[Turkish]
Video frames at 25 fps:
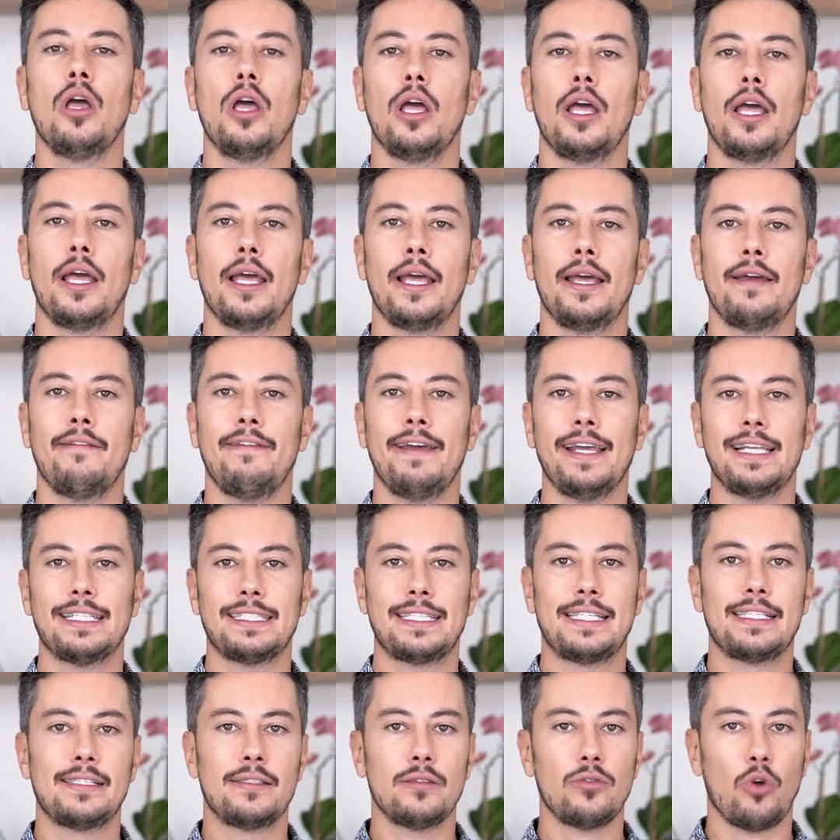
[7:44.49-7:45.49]
Ee, ve
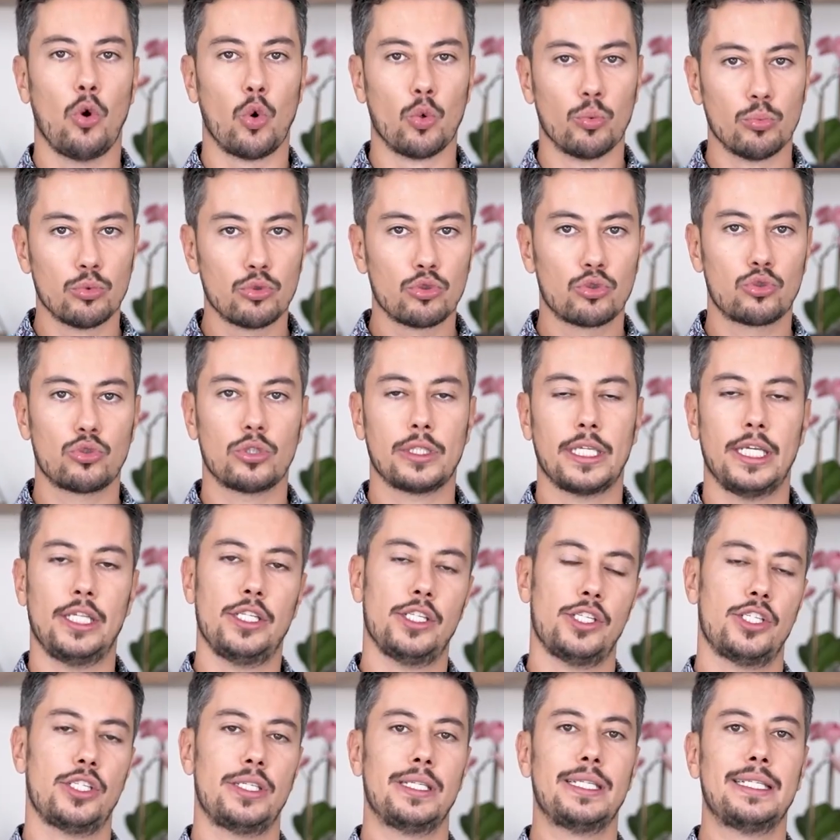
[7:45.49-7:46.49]
sizin omuz
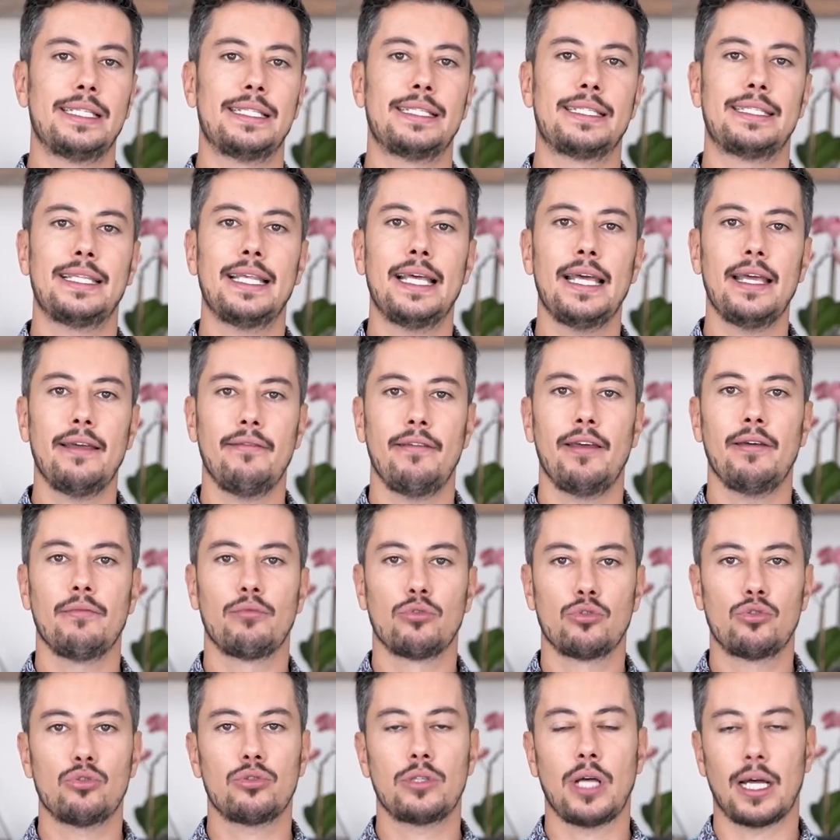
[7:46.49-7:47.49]
genişliğinize ve
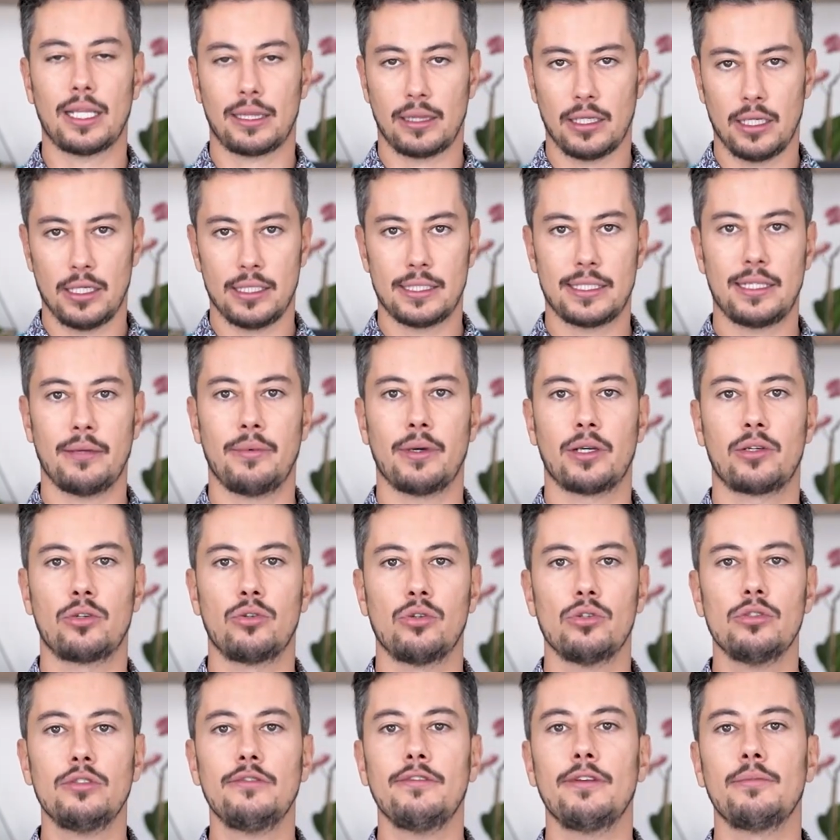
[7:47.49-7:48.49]
vücut hatlarınıza
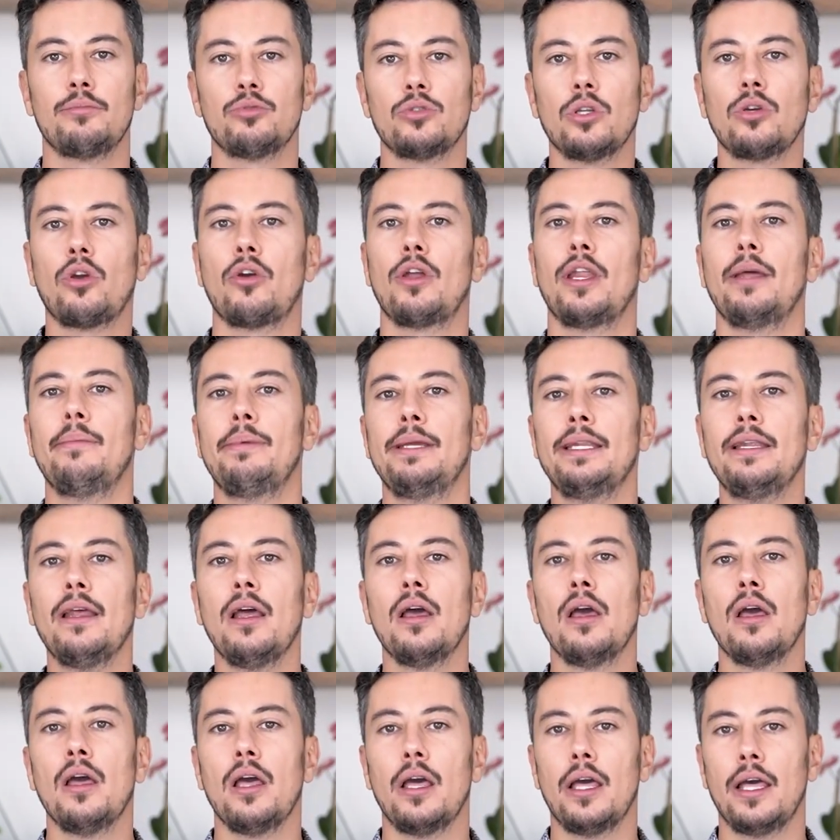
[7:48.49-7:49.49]
bakıyoruz ve buna göre bir
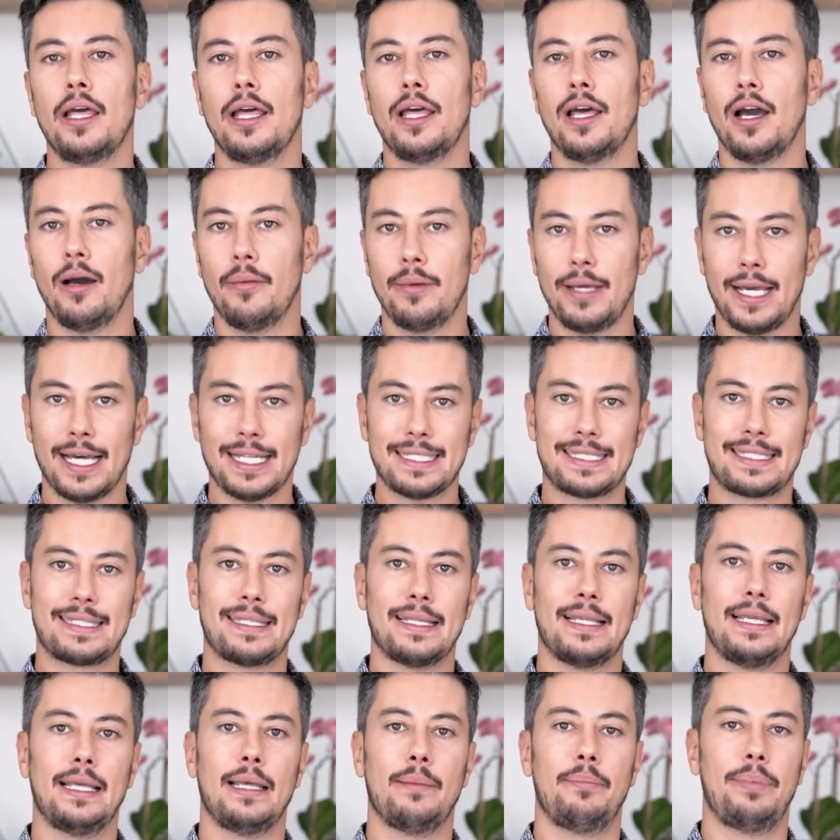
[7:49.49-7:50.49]
e, ameliyat
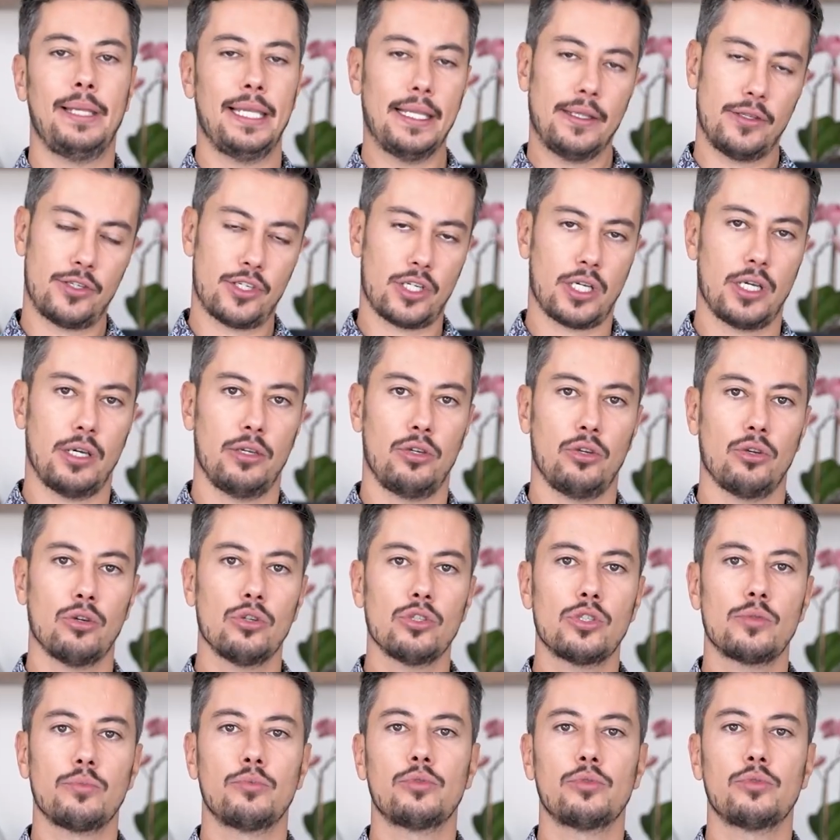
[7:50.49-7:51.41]
e, planı çıkarıyoruz.